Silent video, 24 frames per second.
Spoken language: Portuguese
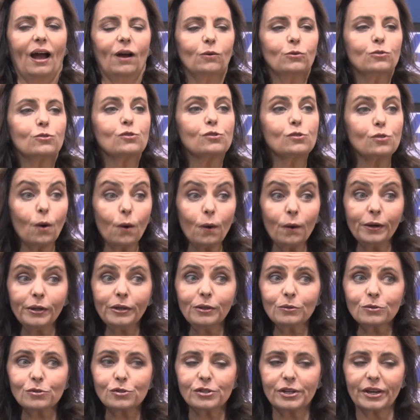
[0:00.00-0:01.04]
os
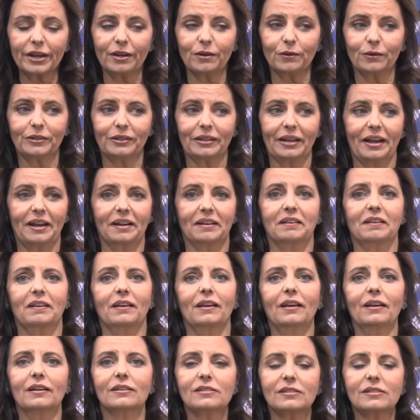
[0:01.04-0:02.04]
sonhos chegam até aqui,